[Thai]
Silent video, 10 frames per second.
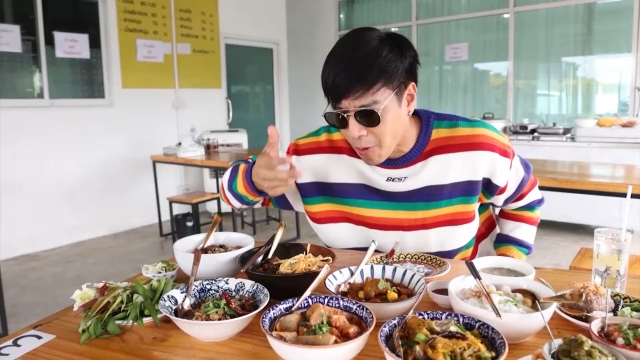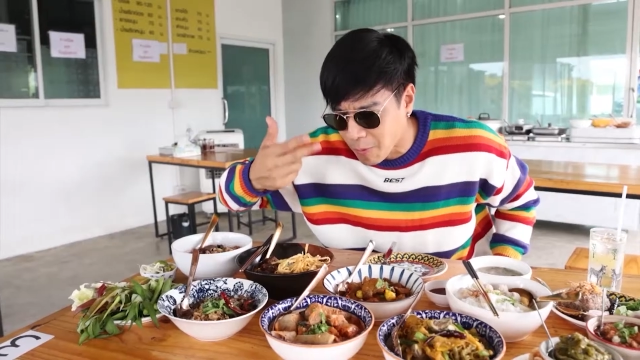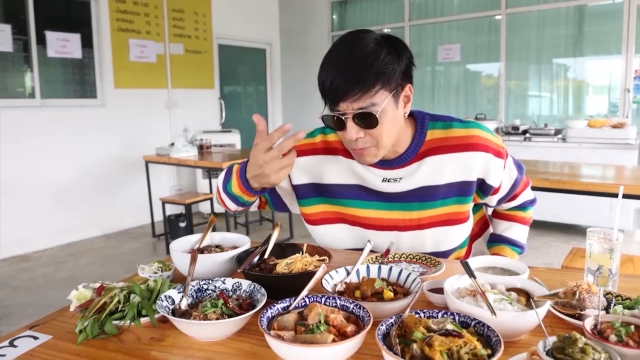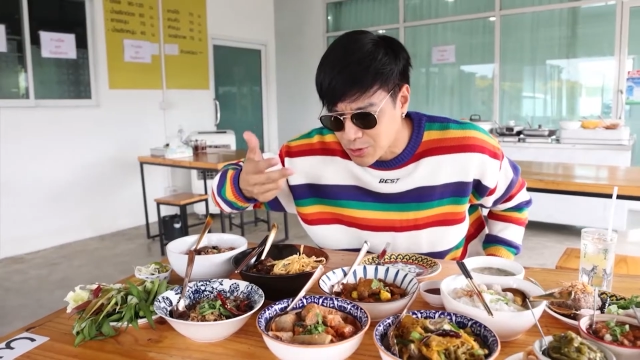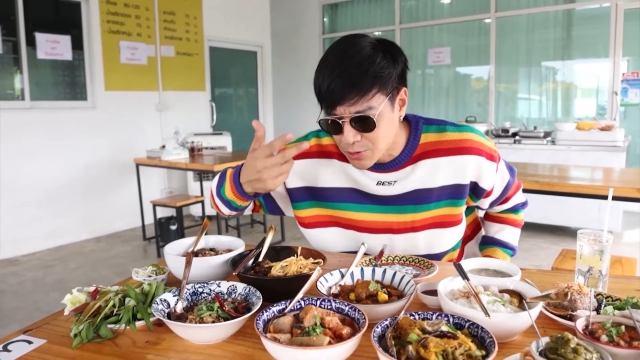อ
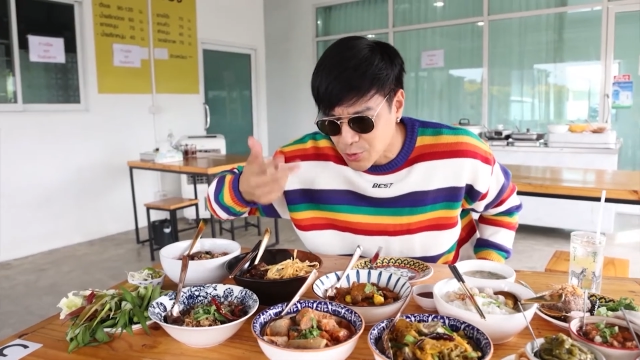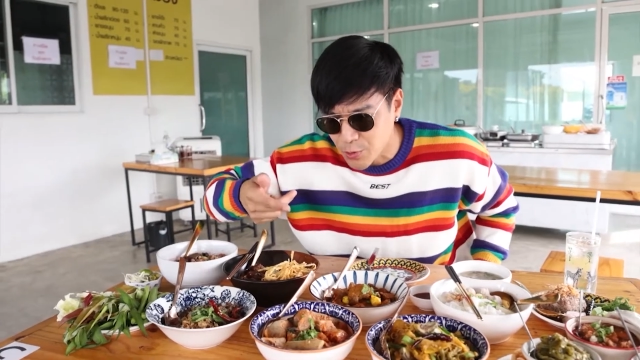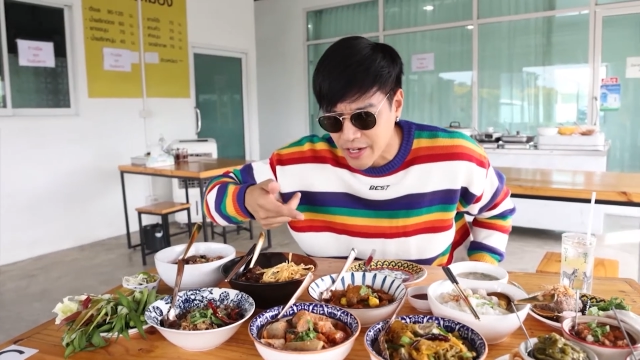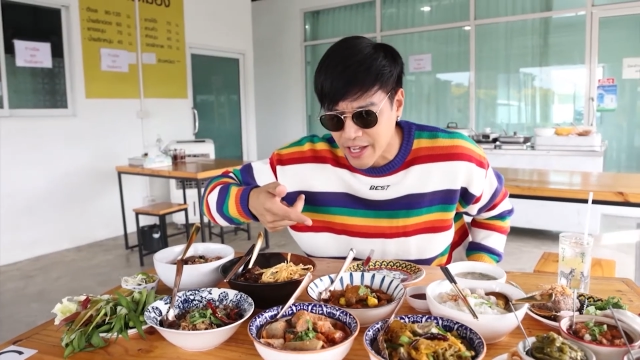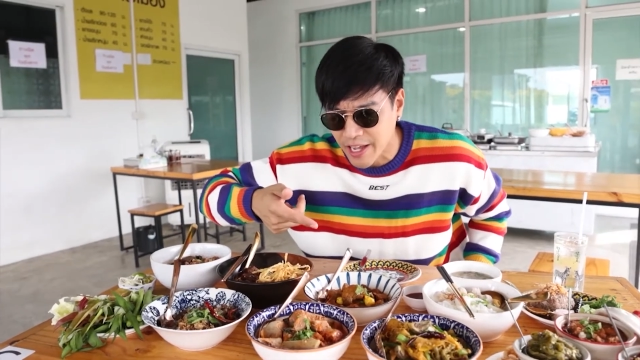มสุ
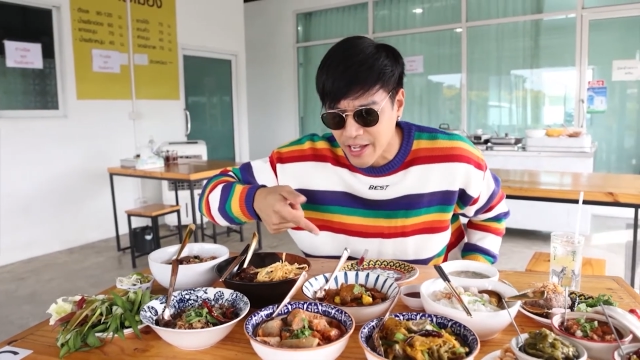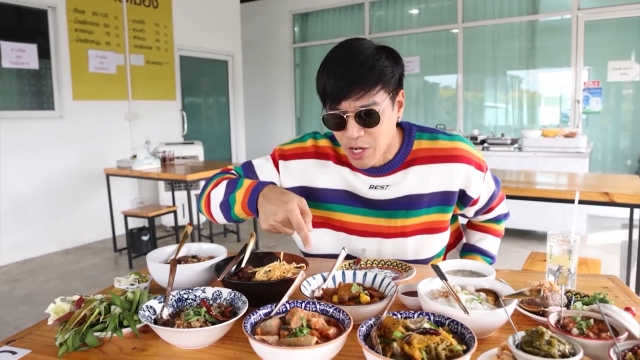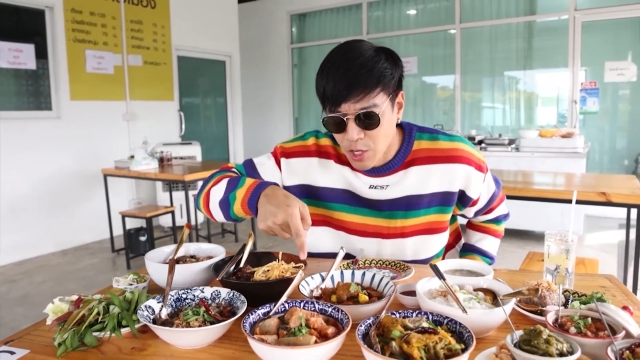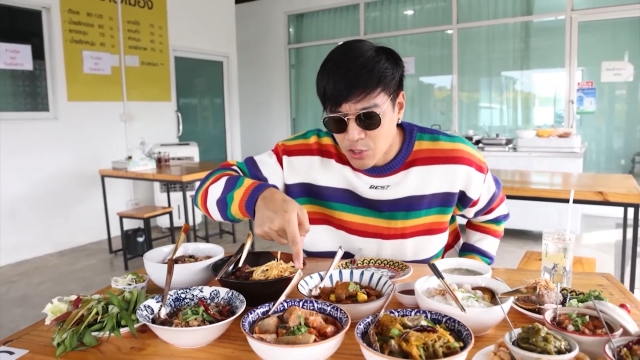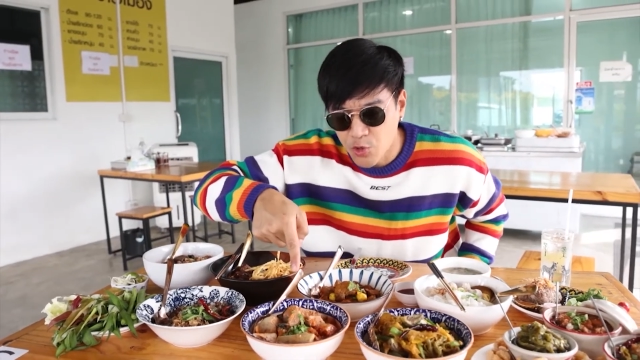ดๆนะฮะ
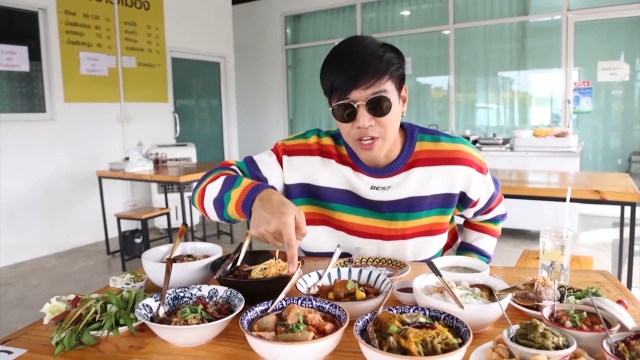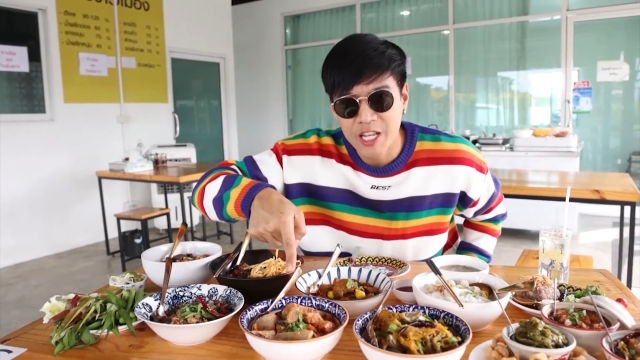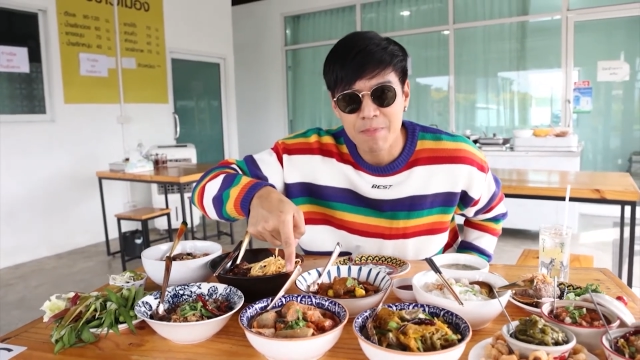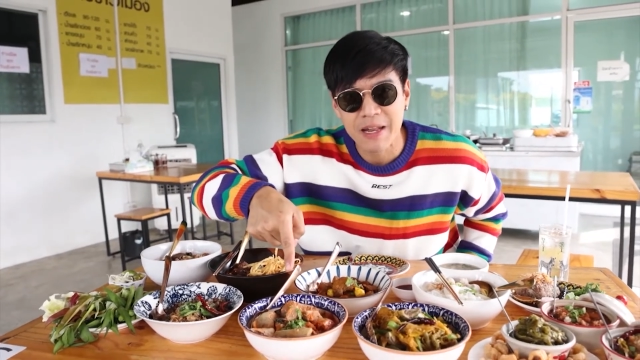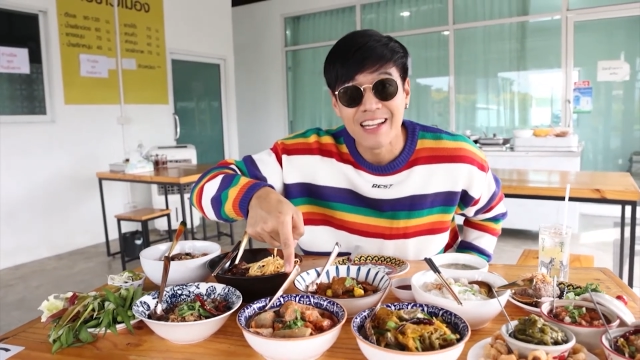ส่วน
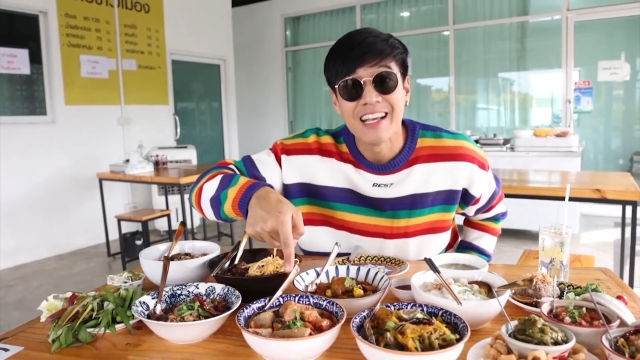นี้เป็น